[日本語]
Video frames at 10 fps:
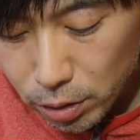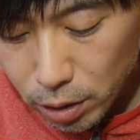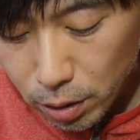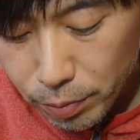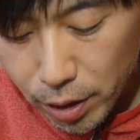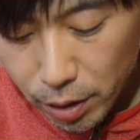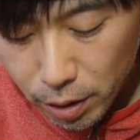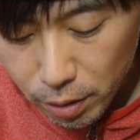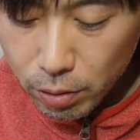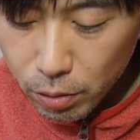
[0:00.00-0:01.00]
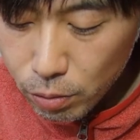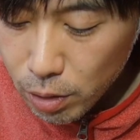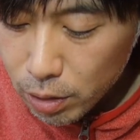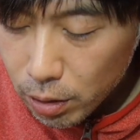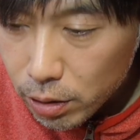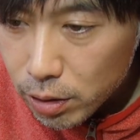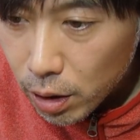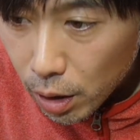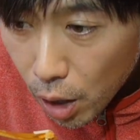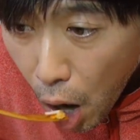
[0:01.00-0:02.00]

ぜか三重県この辺り伊勢